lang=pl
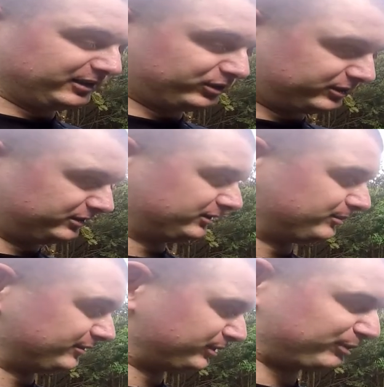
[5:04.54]
y,
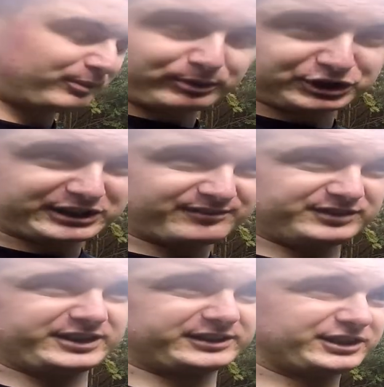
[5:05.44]
poczytałem w
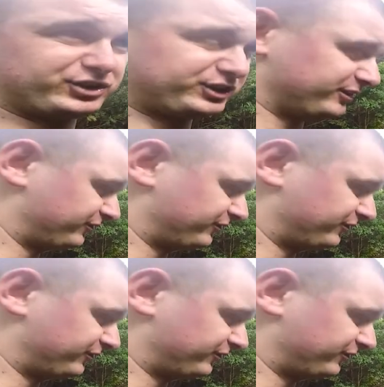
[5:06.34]
internecie o tej